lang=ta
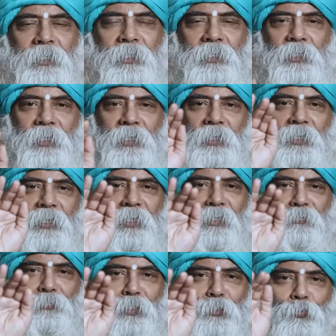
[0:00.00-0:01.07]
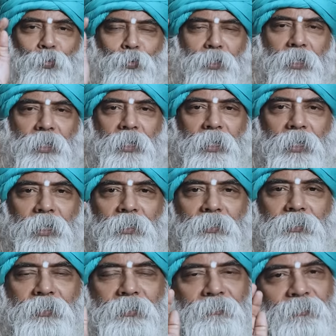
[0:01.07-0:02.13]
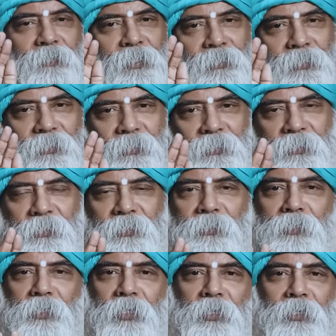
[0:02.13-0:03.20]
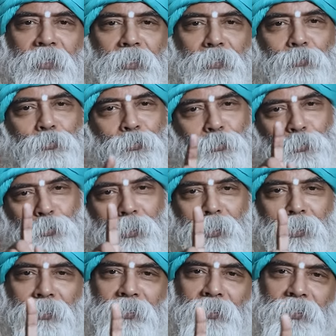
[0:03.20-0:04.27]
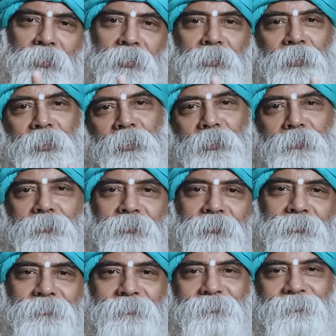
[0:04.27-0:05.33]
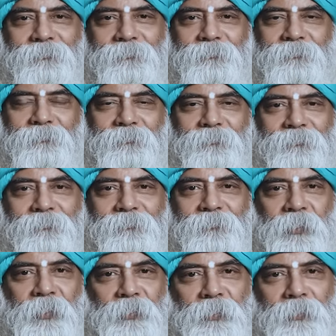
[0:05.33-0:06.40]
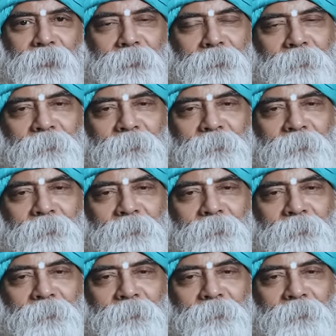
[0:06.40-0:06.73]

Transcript: இது எல்லாமே உங்க காதுக்கு வந்திருக்குதுனாலே குருவுடைய அருள் இருக்குன்னு தானே அர்த்தம் சார்